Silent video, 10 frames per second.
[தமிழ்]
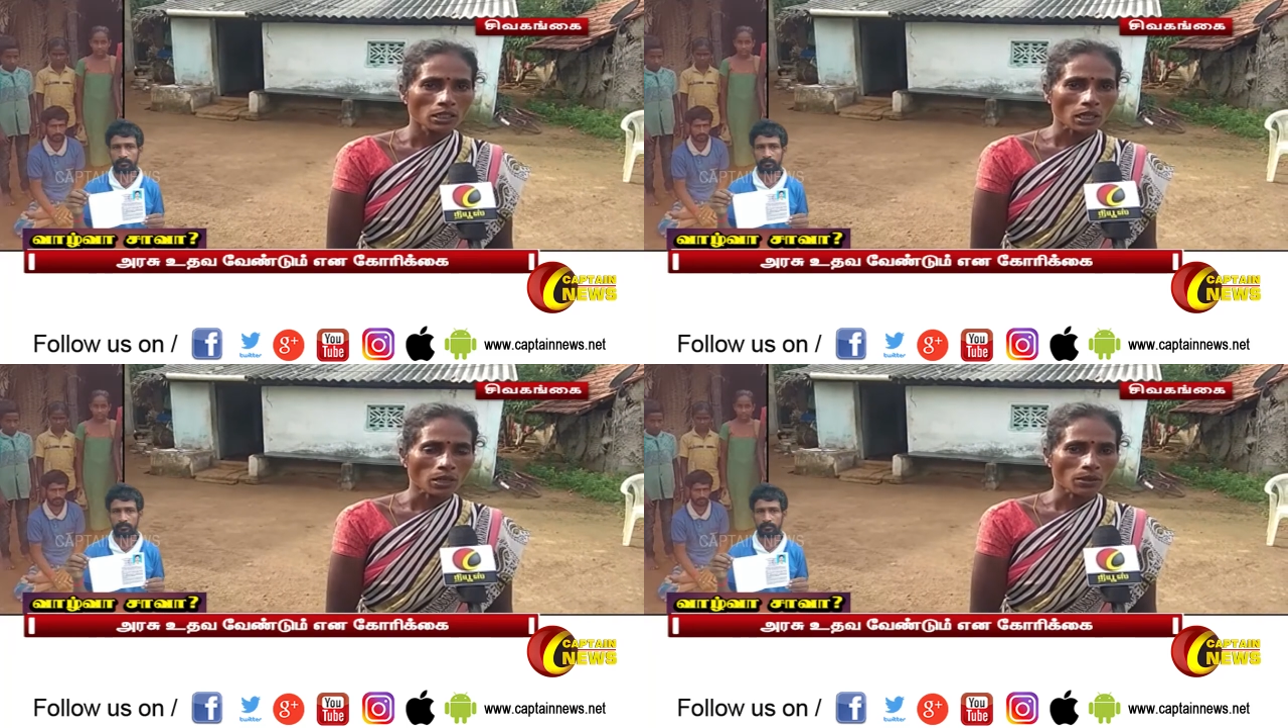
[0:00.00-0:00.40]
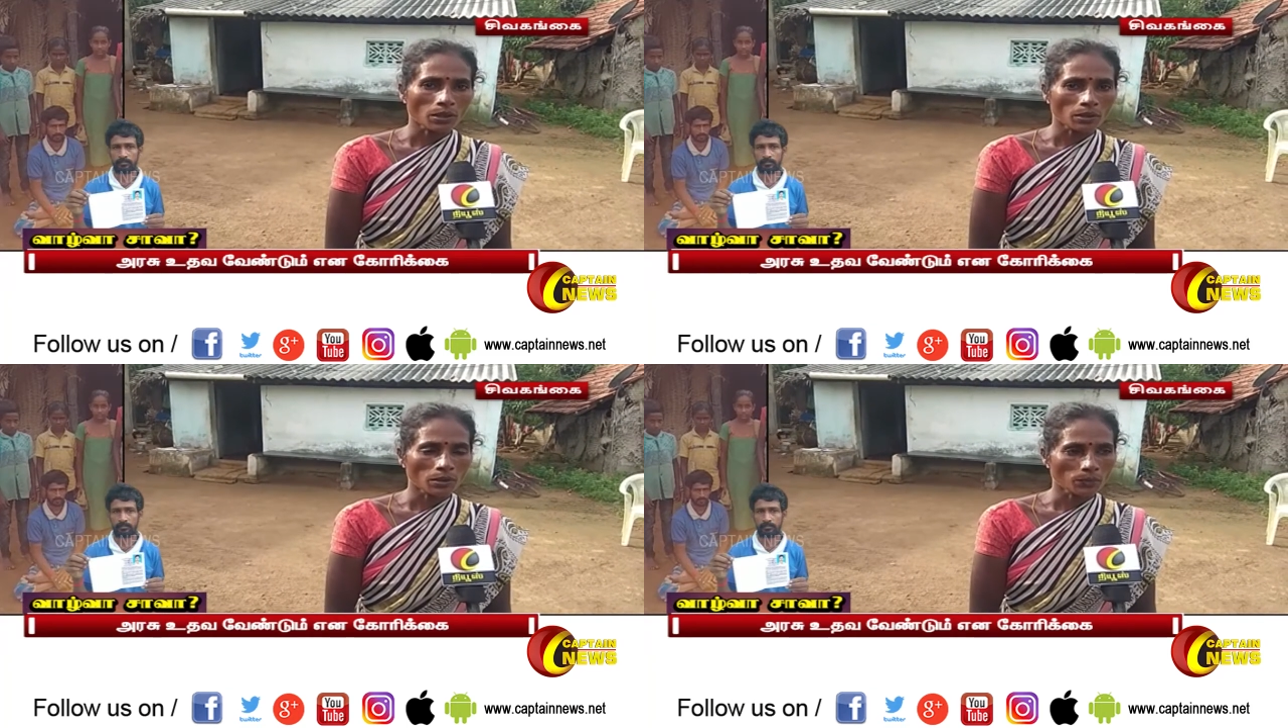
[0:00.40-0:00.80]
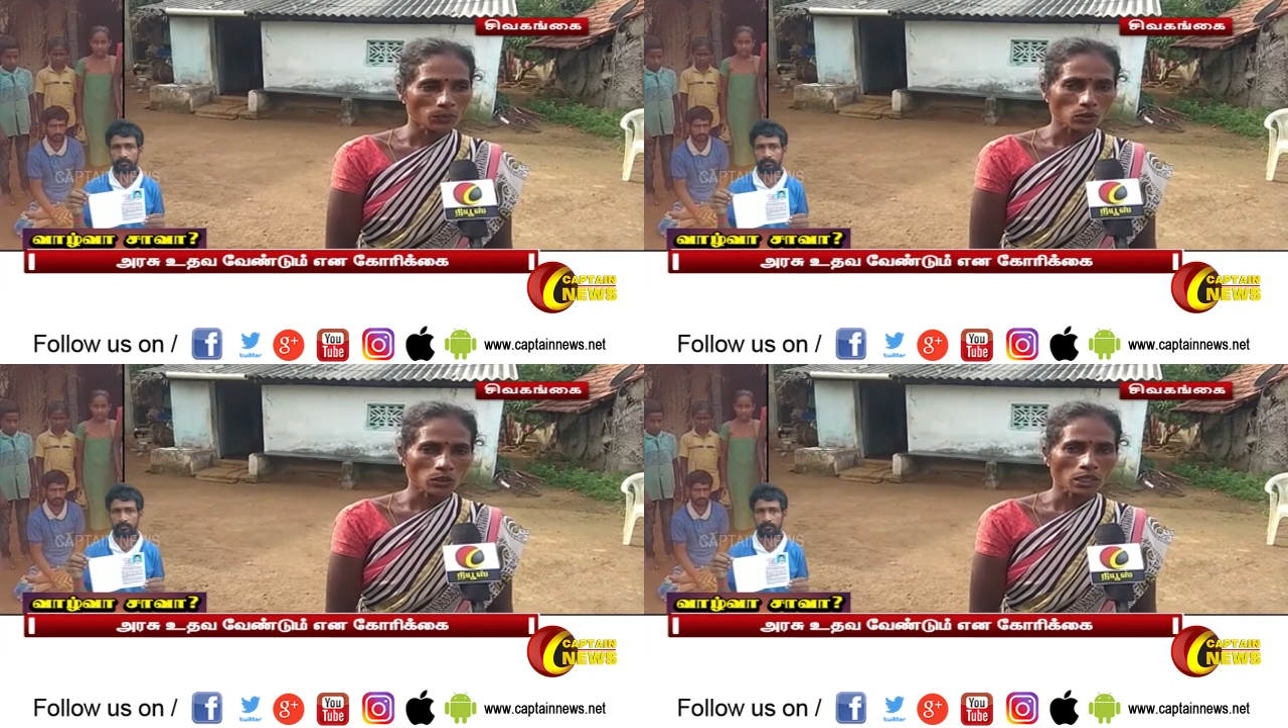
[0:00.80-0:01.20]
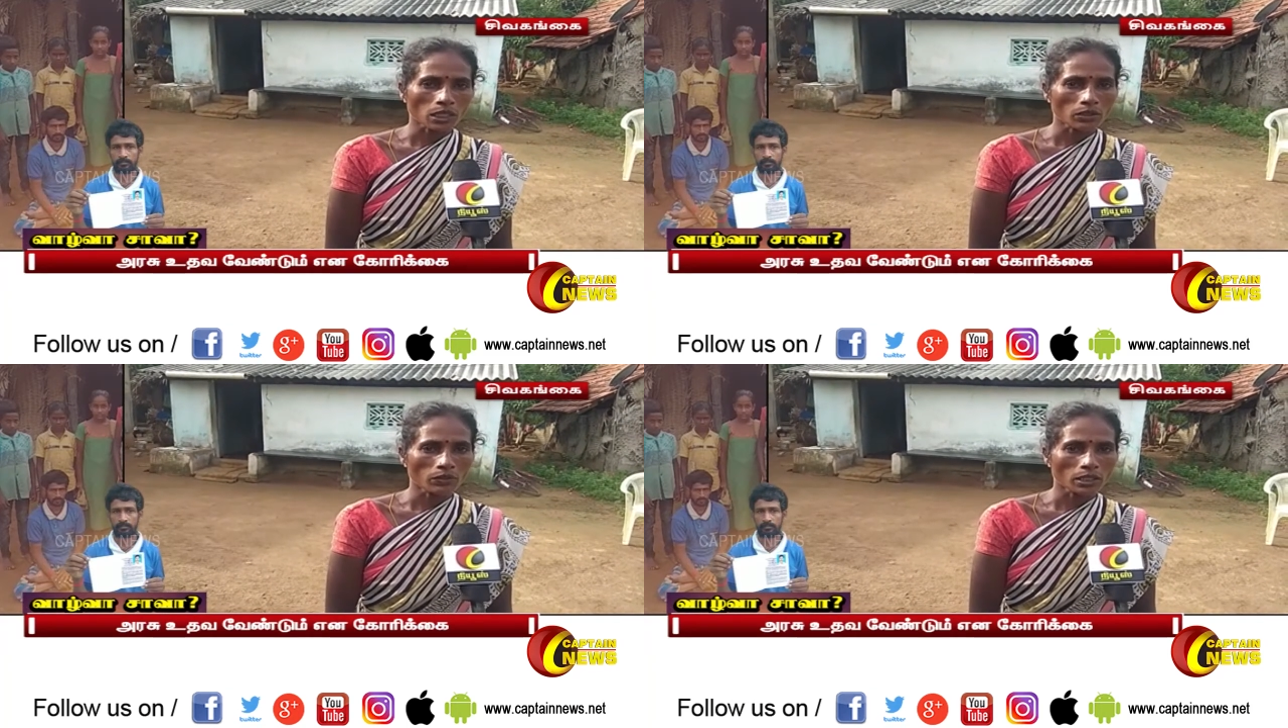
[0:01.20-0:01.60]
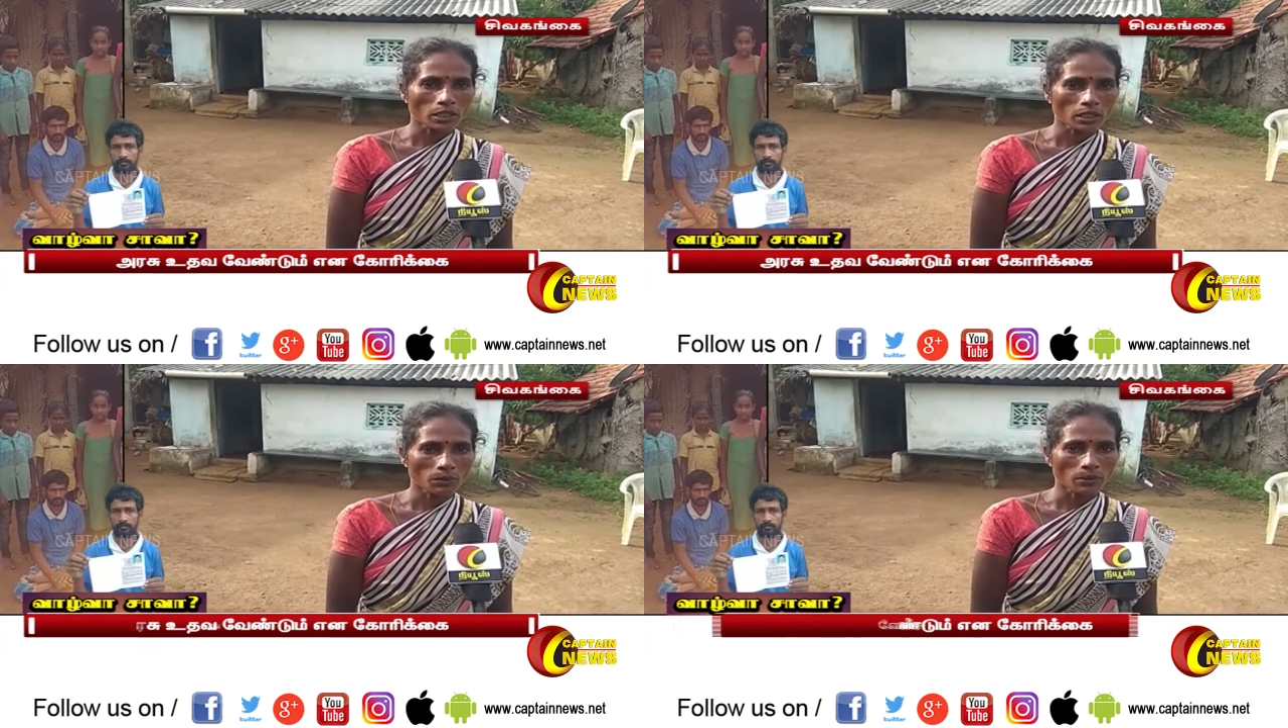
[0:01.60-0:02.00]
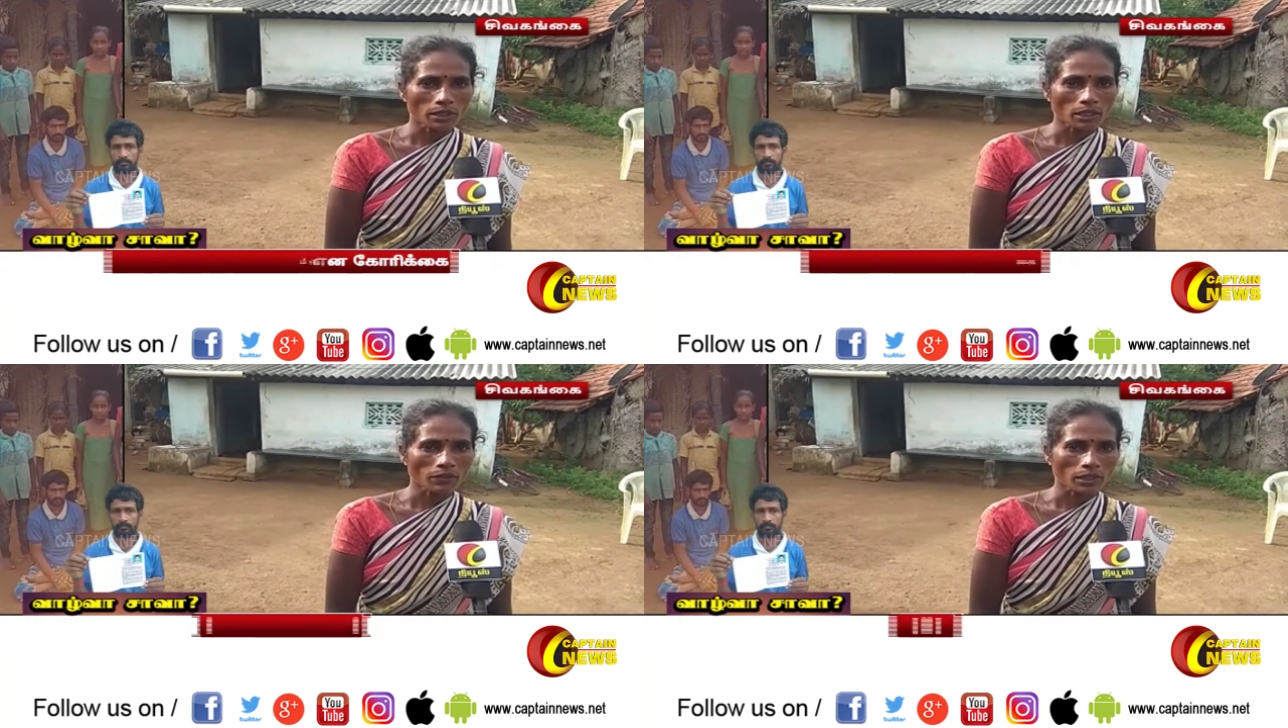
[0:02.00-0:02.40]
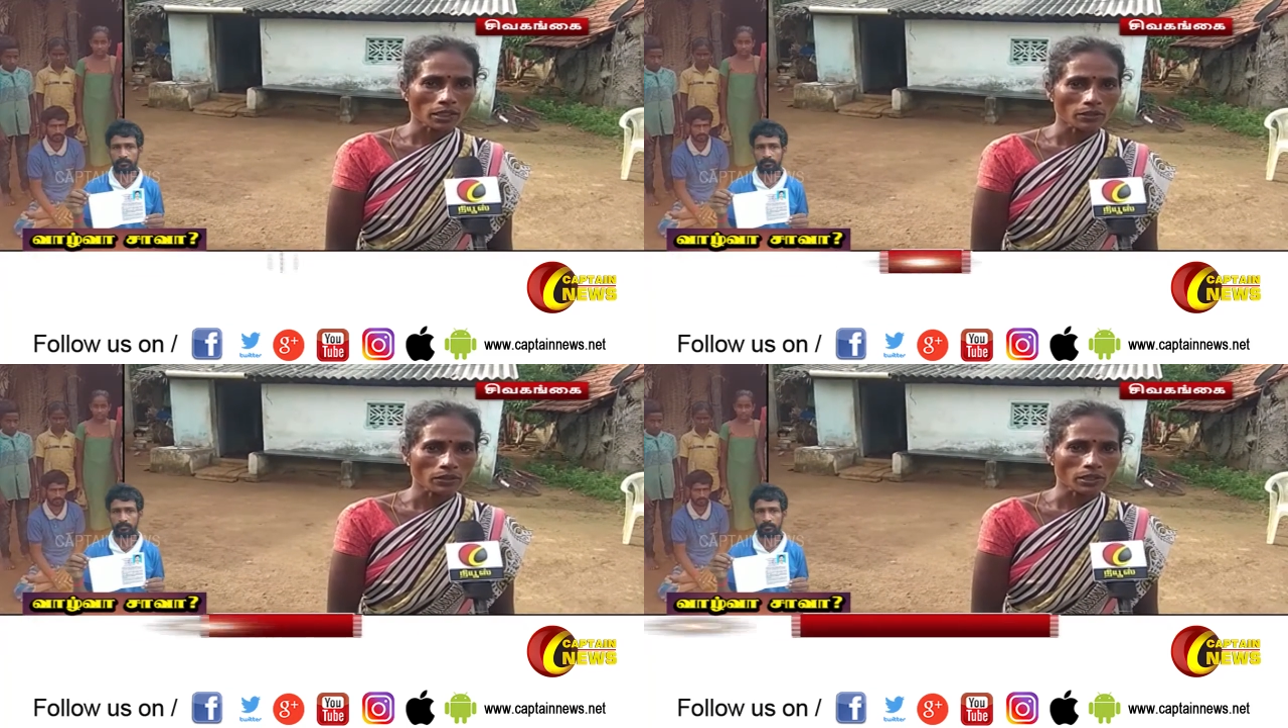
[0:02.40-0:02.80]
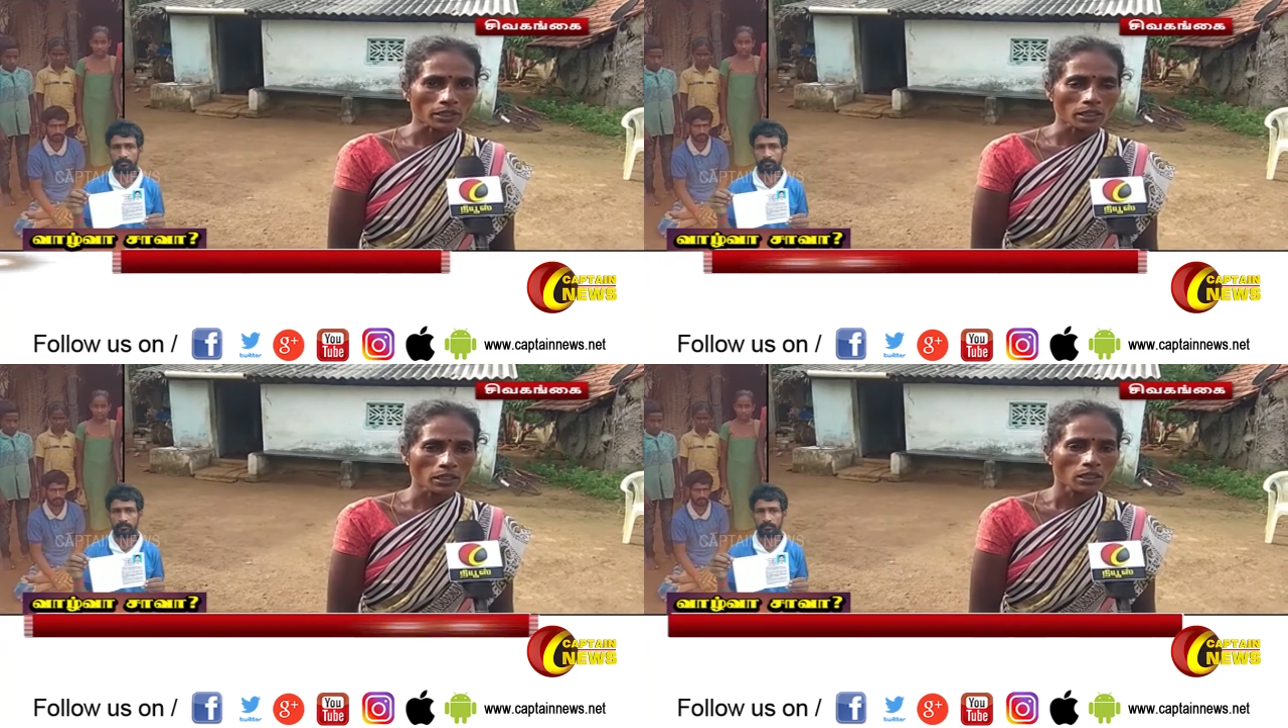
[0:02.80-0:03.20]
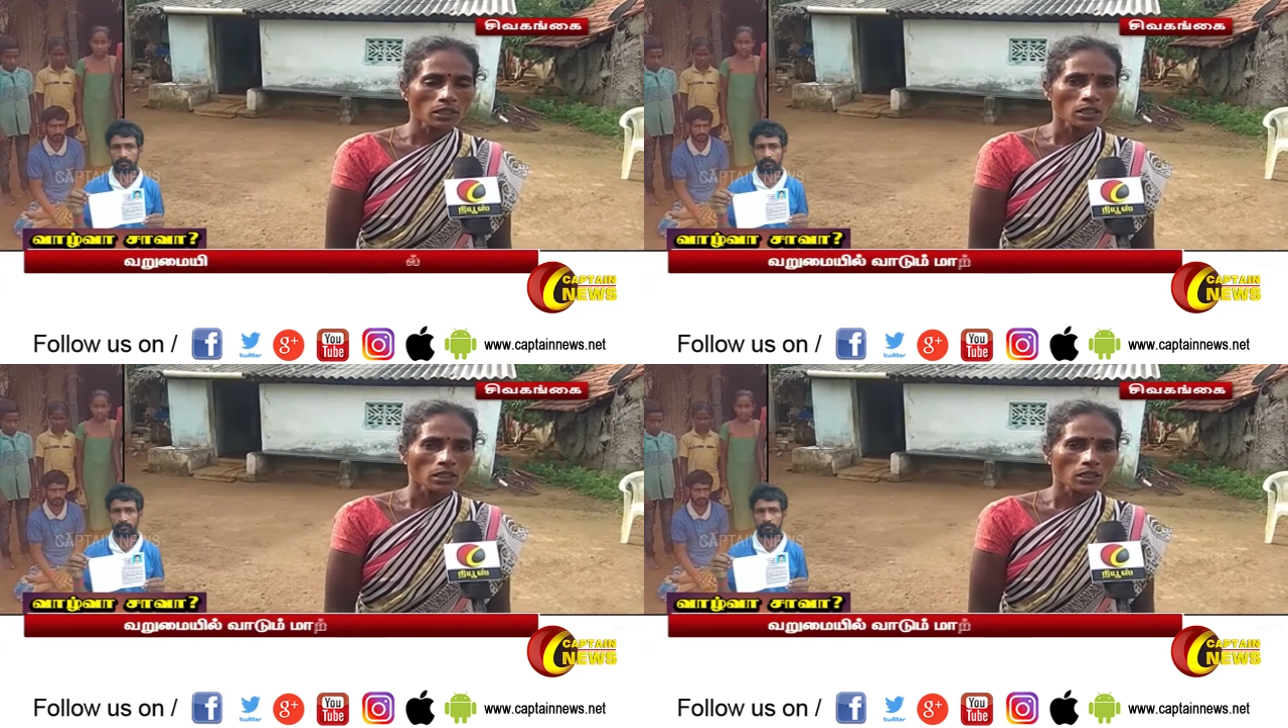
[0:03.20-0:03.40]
நான் சொந்தக்காரங்க வீட்டில் ரெண்டு பிள்ளைங்களை வளர விட்டுருக்கேன்